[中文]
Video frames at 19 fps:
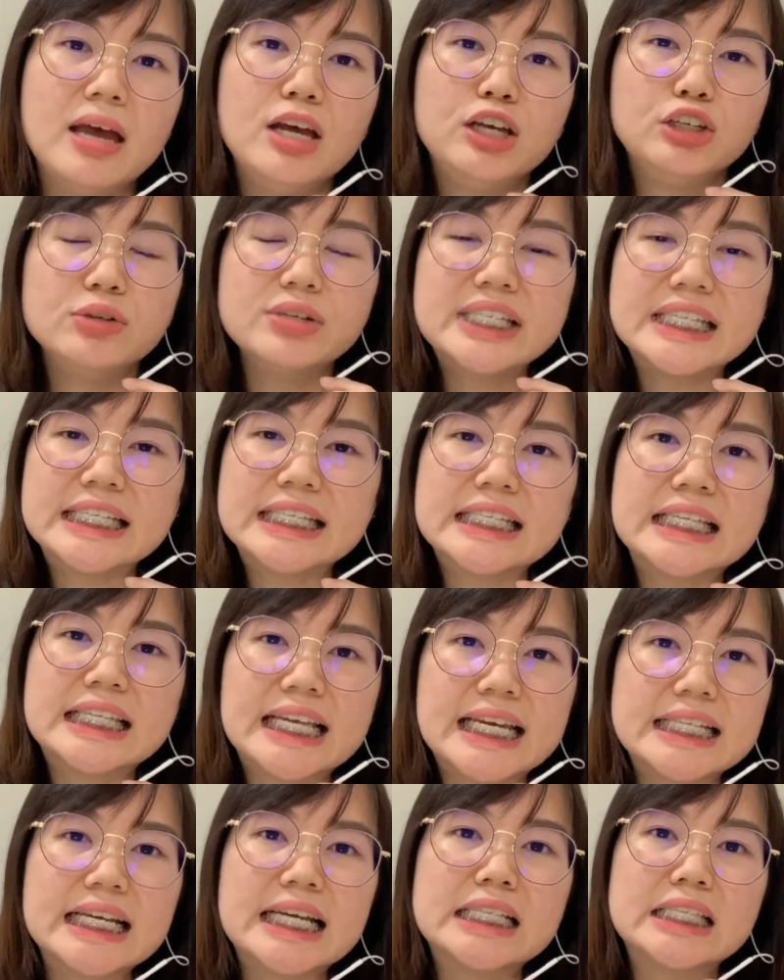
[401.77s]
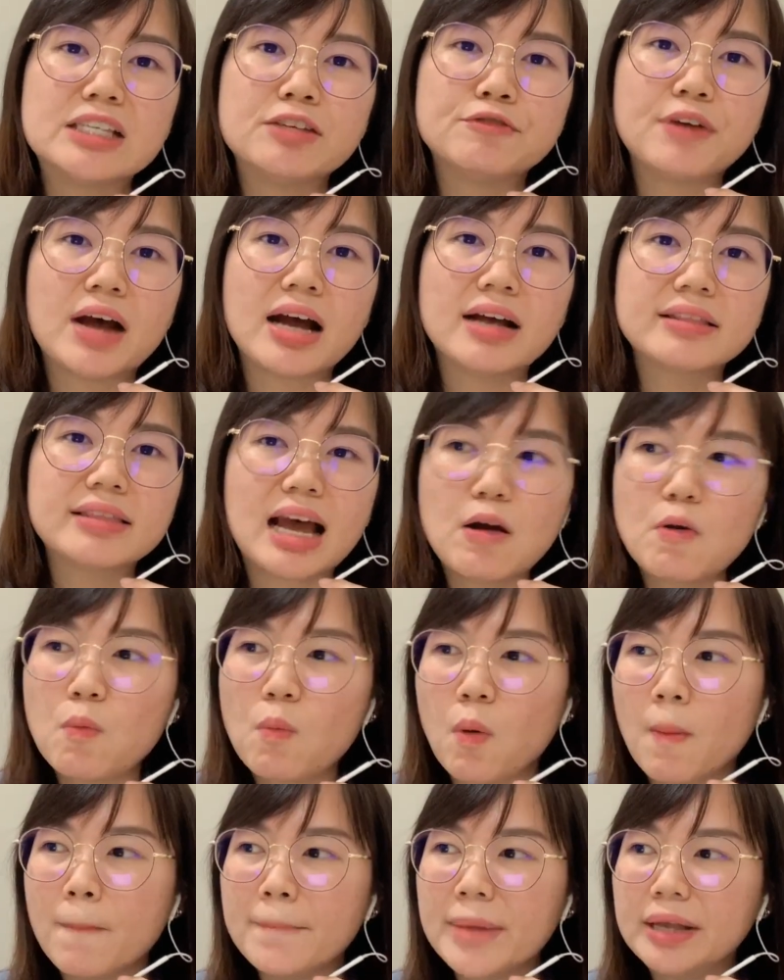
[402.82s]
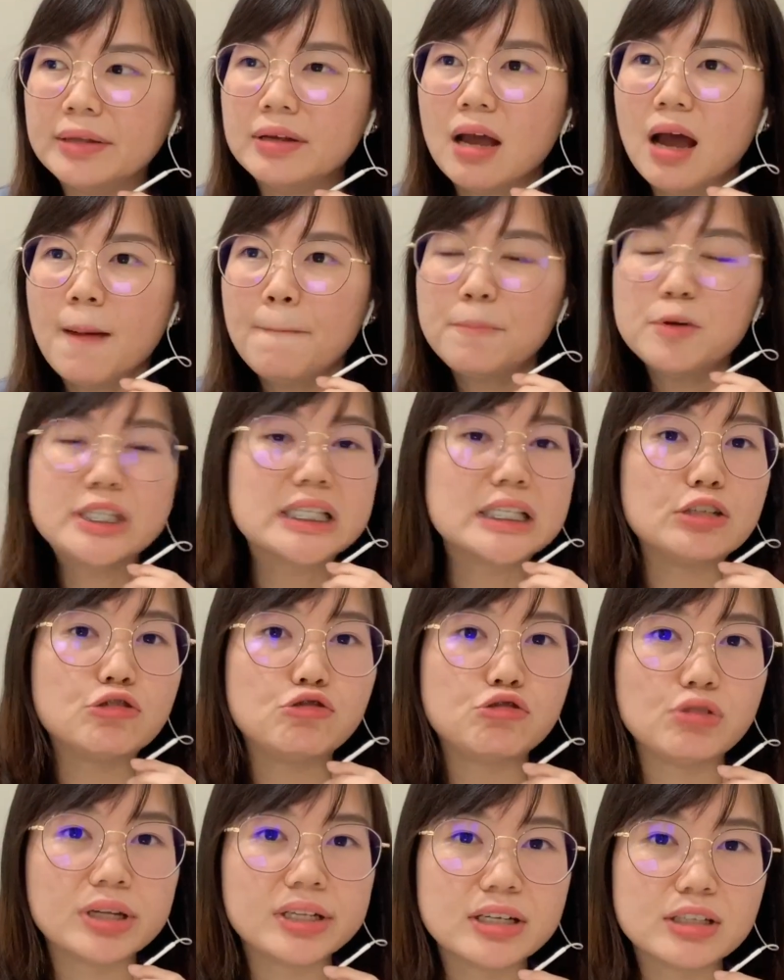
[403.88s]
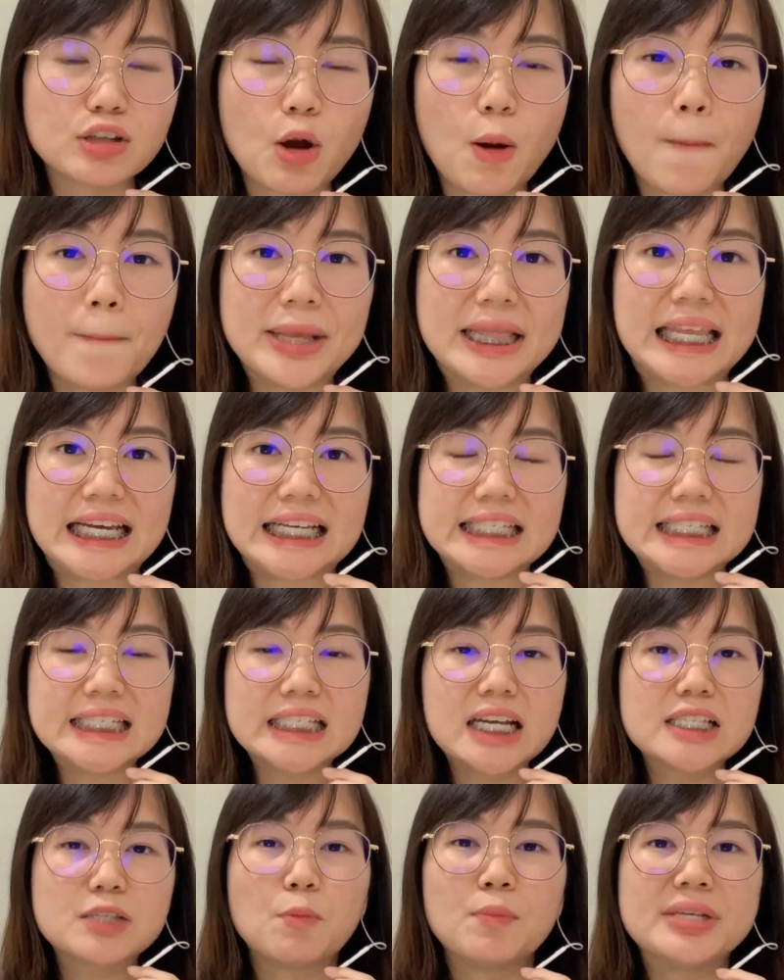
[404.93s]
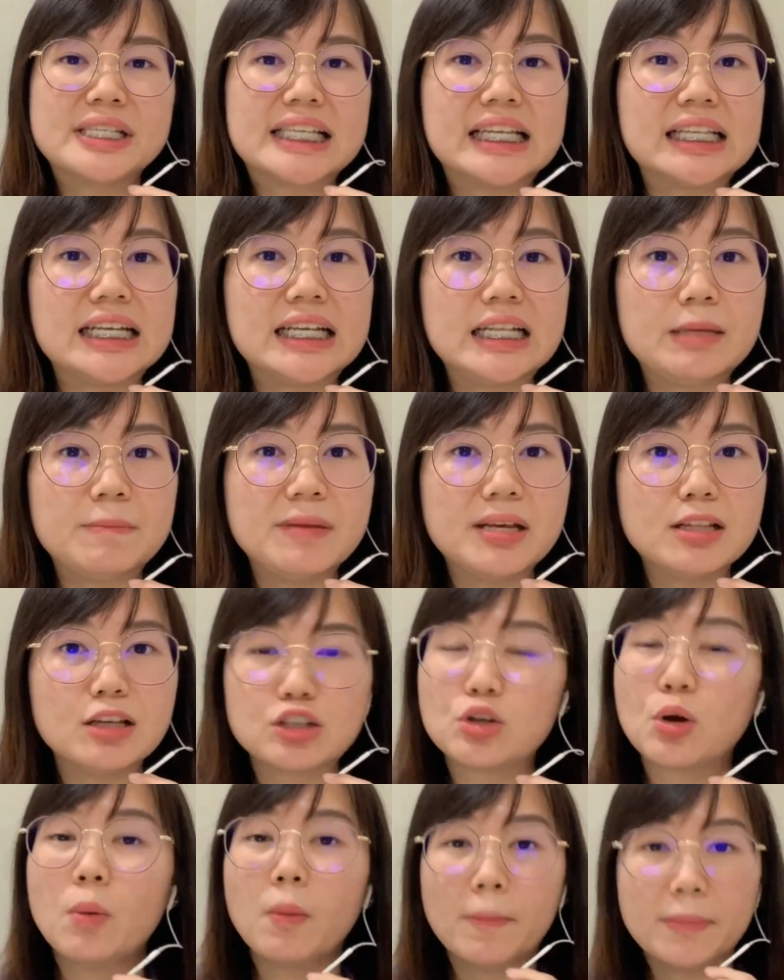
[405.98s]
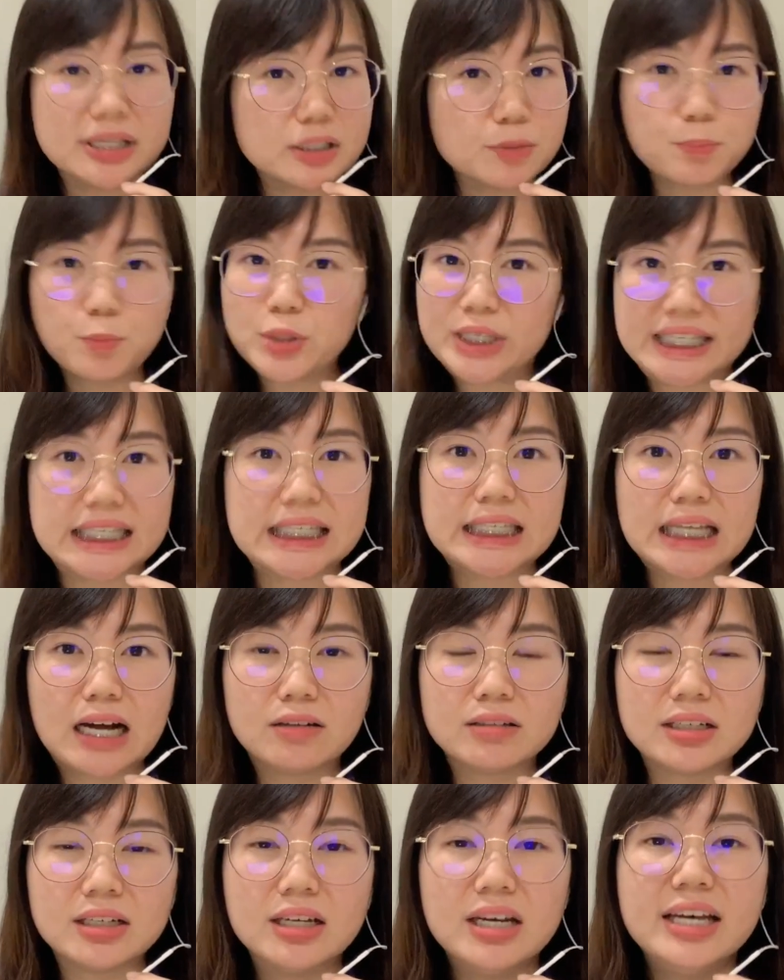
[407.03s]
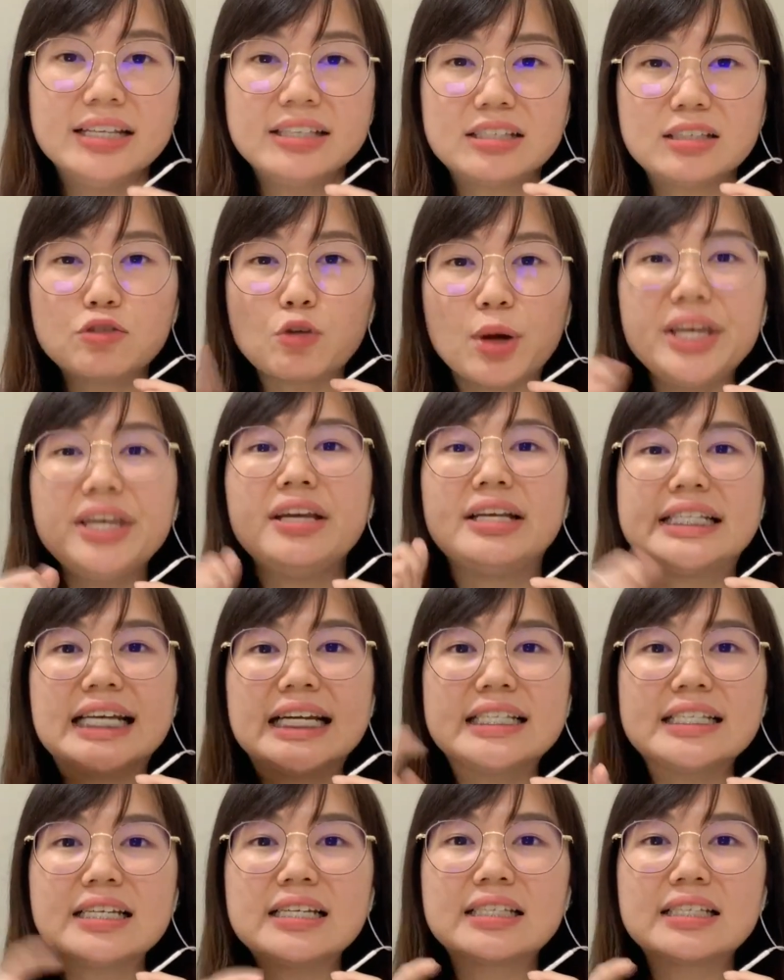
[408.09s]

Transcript: 尤其是内在脂肪，当我们不知觉的时候，我们累积在我们身体里面的时候，我们是不知道的。所以在这